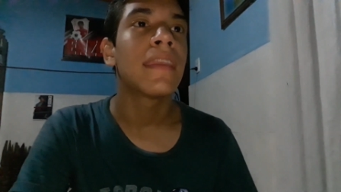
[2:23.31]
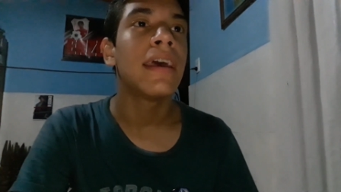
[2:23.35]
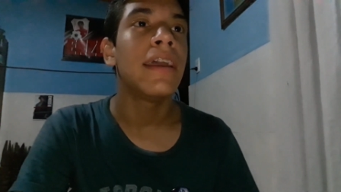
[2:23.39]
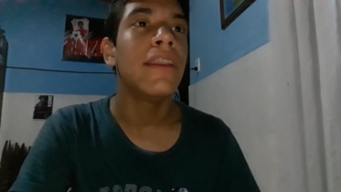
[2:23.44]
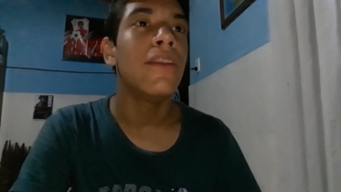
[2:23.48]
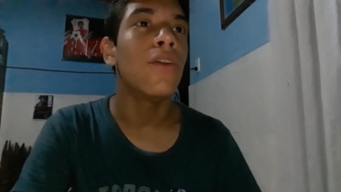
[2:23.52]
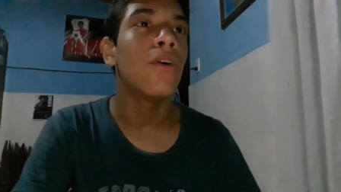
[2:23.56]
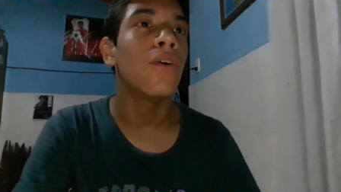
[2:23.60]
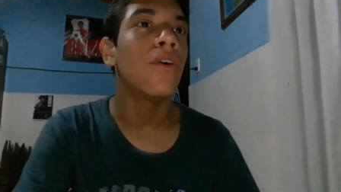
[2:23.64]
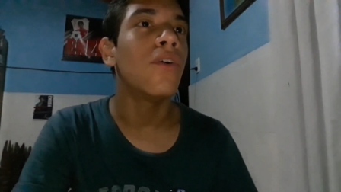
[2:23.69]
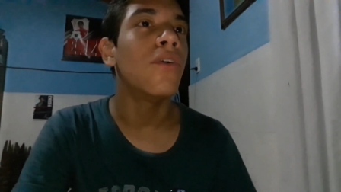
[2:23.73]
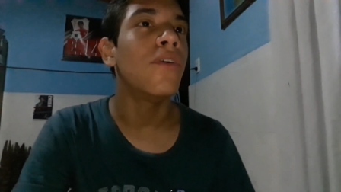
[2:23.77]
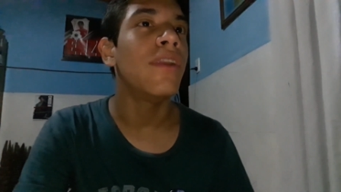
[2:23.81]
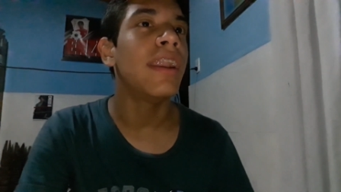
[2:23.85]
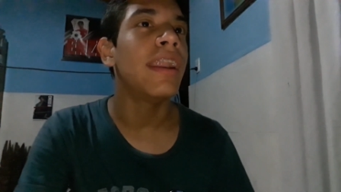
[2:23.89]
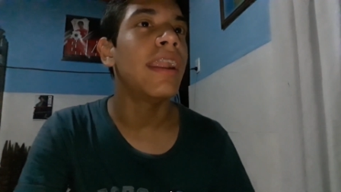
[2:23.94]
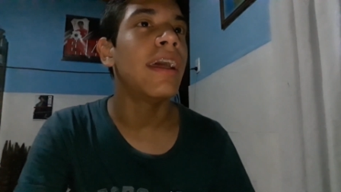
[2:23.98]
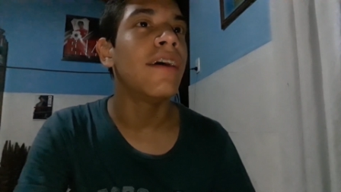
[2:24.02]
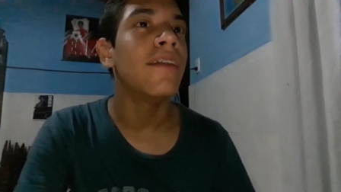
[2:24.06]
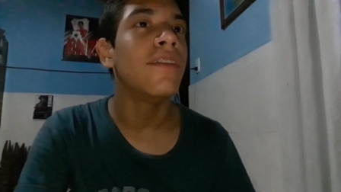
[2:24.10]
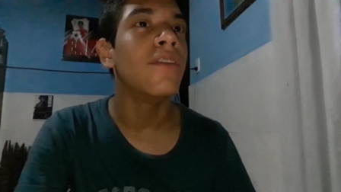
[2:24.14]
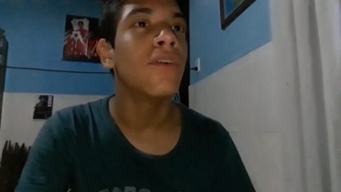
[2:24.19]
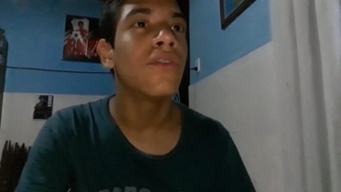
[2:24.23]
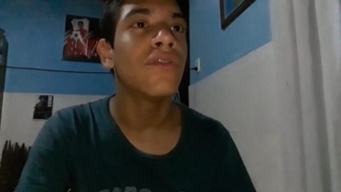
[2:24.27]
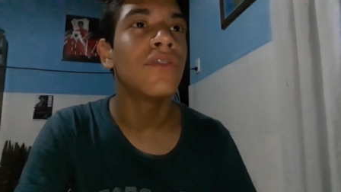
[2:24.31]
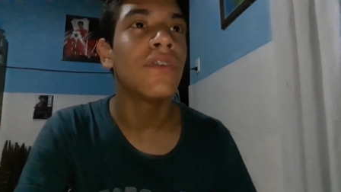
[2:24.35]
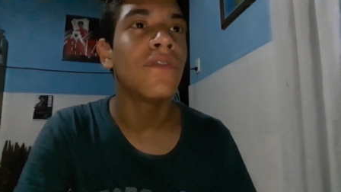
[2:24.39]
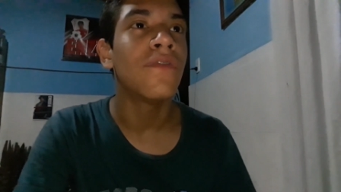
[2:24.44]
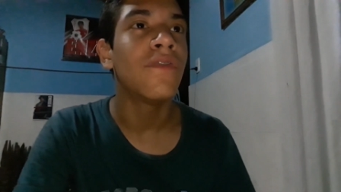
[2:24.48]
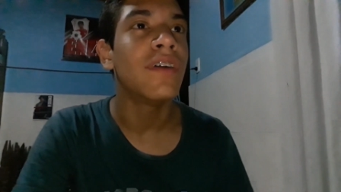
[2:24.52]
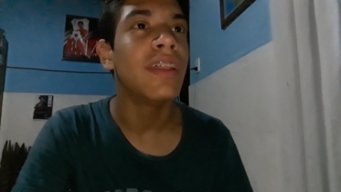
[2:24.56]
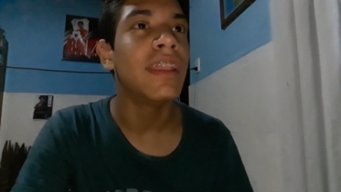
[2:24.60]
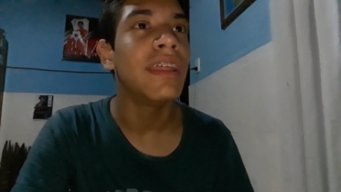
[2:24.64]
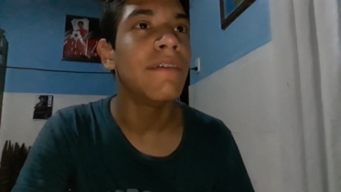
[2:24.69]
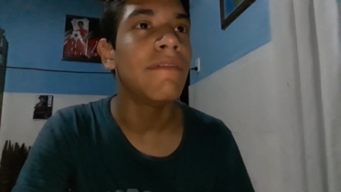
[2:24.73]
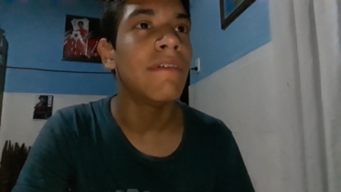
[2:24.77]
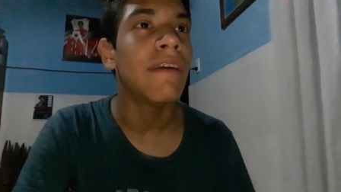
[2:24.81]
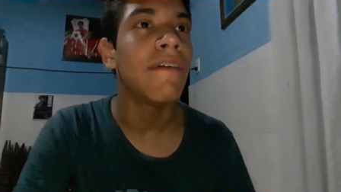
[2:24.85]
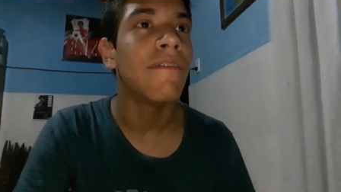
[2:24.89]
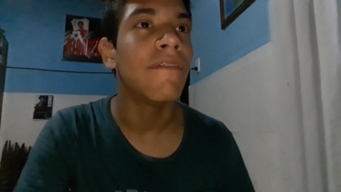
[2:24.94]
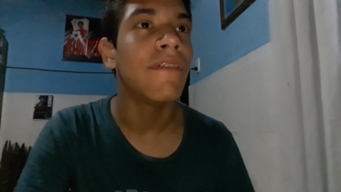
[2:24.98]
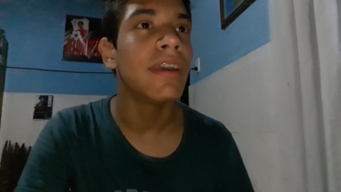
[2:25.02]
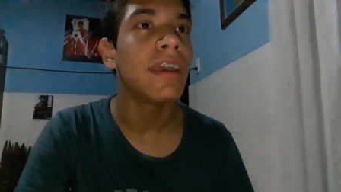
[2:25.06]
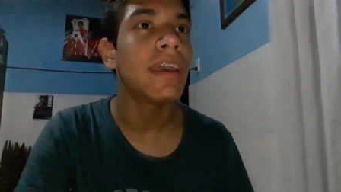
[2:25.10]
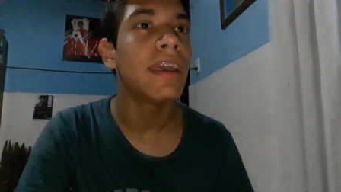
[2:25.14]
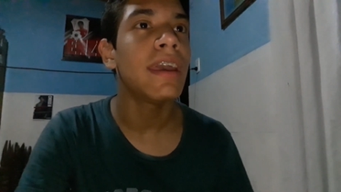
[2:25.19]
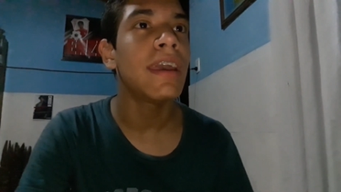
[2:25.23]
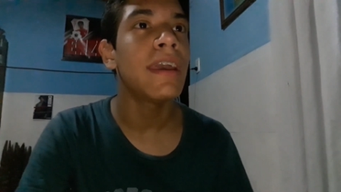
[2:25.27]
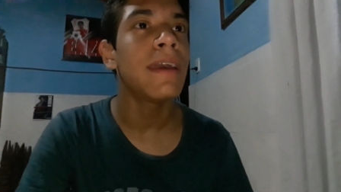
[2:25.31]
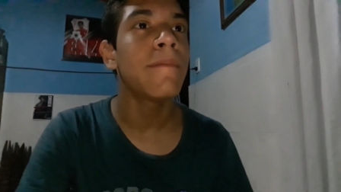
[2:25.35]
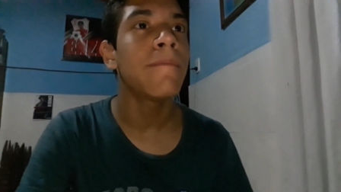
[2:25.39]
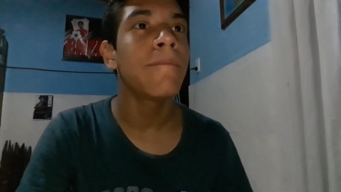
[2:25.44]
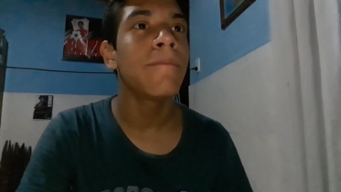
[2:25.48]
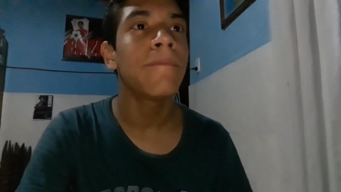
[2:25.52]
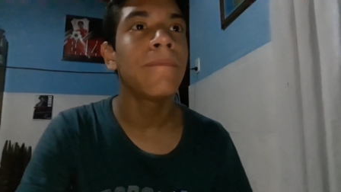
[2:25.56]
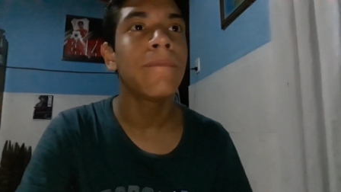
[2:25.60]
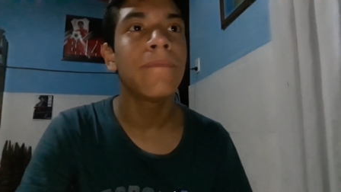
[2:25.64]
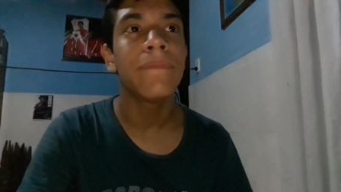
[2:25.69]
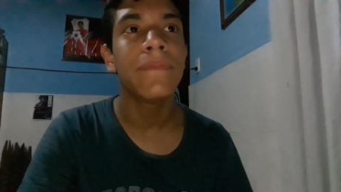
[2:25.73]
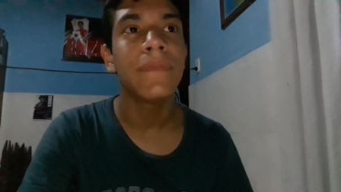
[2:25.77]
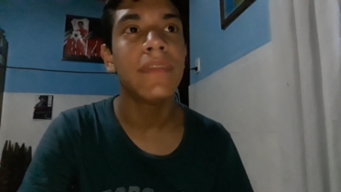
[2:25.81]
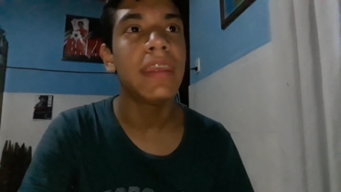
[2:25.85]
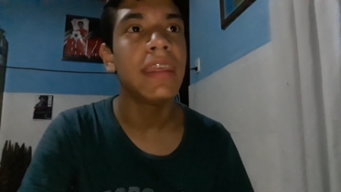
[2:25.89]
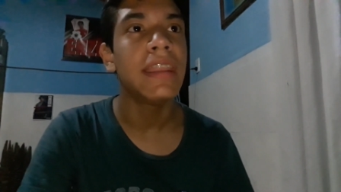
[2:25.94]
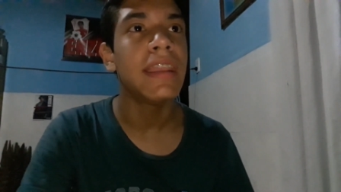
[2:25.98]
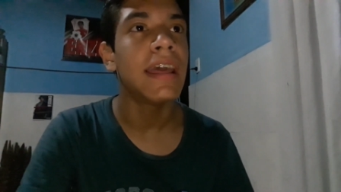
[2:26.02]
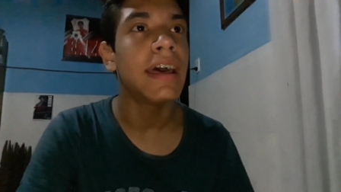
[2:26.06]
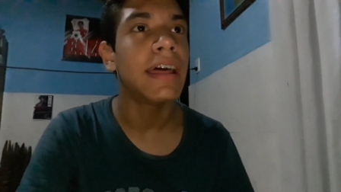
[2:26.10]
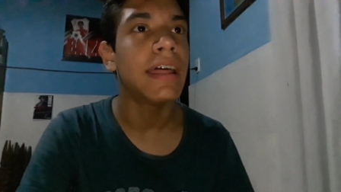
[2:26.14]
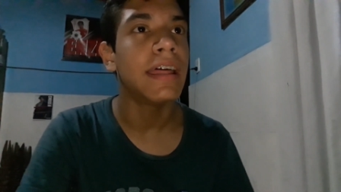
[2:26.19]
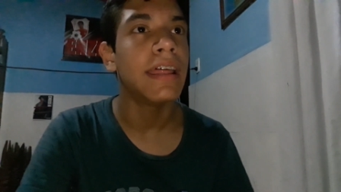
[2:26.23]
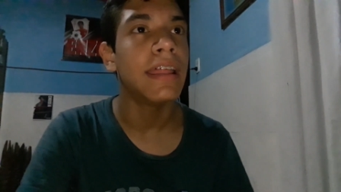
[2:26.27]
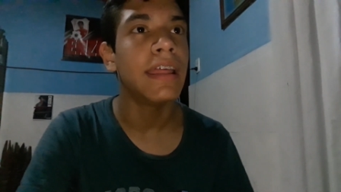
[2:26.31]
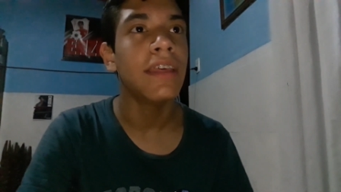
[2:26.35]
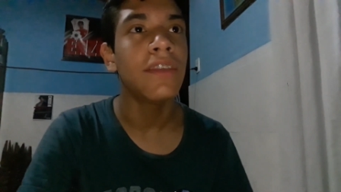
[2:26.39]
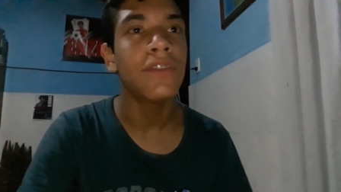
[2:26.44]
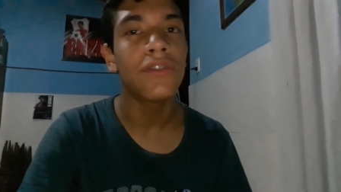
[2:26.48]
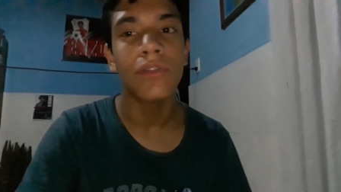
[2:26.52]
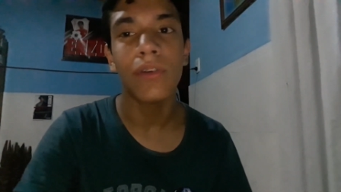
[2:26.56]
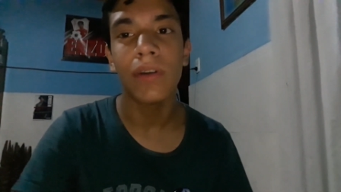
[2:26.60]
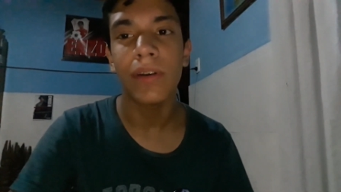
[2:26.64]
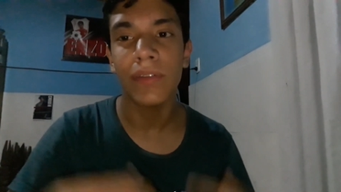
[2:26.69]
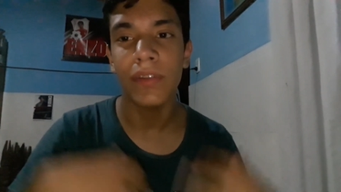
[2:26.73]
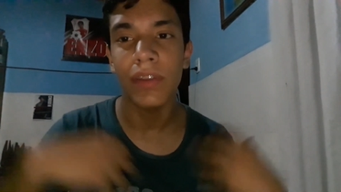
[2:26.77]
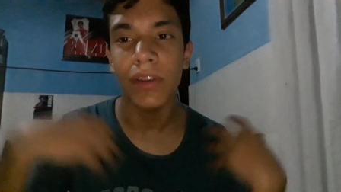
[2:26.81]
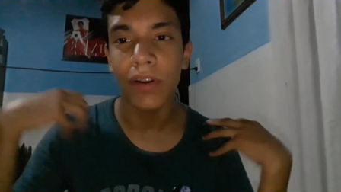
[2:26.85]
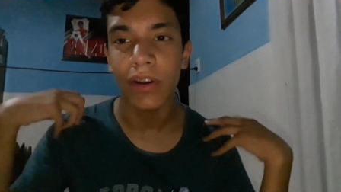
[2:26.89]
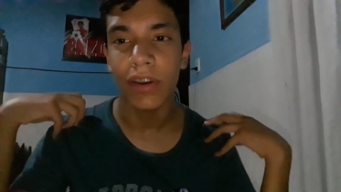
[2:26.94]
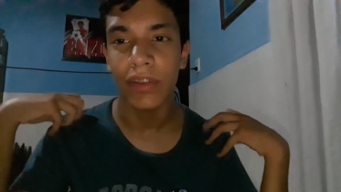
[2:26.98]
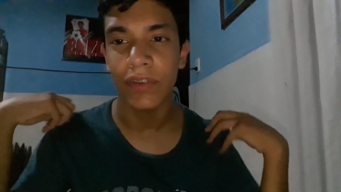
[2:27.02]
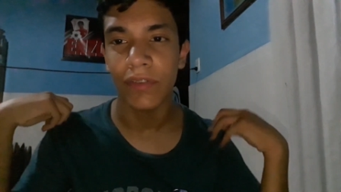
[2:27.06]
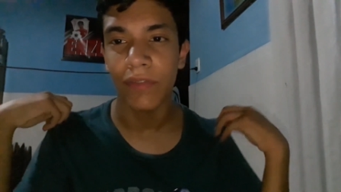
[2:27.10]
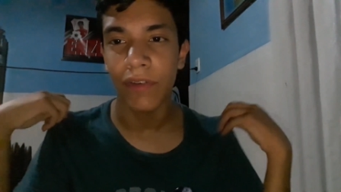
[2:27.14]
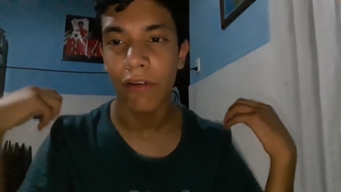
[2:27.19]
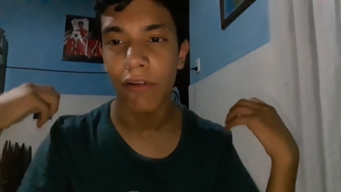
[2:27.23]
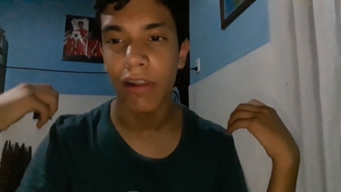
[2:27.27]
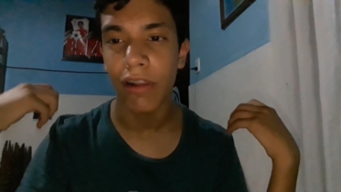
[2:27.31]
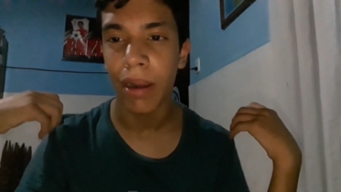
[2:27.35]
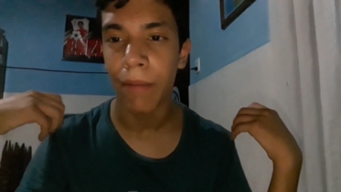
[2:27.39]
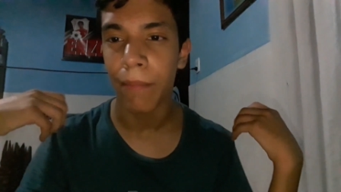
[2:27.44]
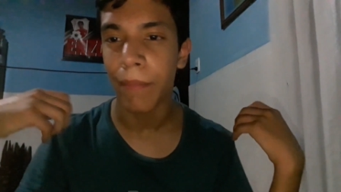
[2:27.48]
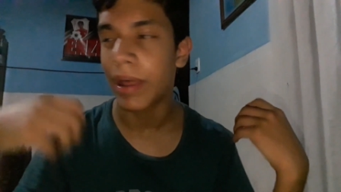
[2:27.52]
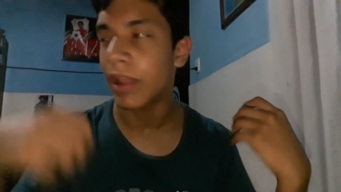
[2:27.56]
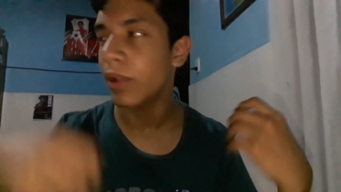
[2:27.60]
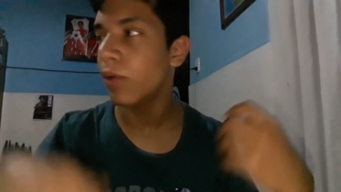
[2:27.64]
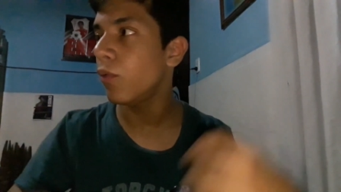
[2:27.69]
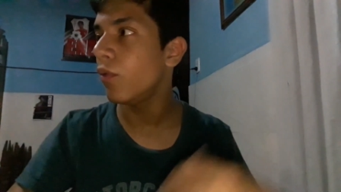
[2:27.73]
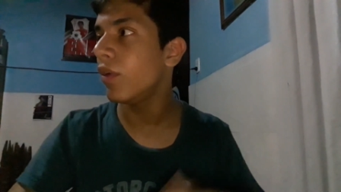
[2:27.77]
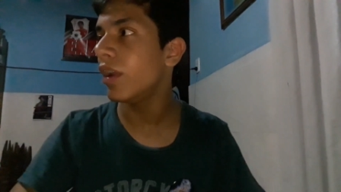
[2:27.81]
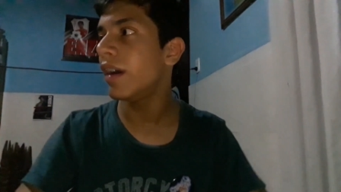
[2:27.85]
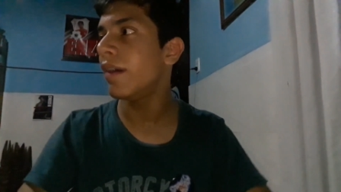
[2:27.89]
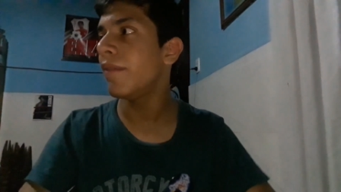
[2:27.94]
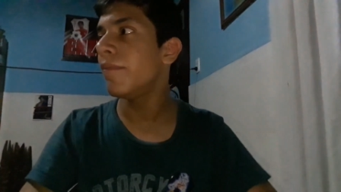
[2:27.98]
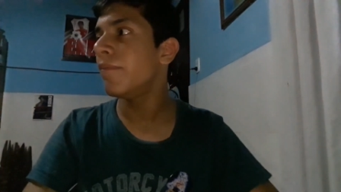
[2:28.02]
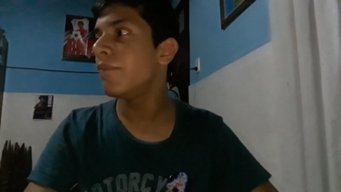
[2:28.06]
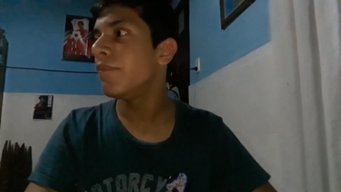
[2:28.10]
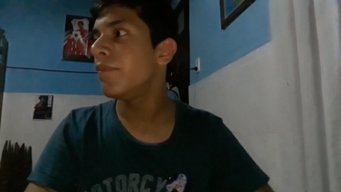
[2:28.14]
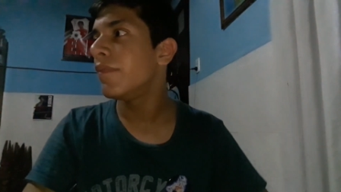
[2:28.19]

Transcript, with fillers: no, no se fue de bebé ni nada de eso, que sino que se fue con armadura.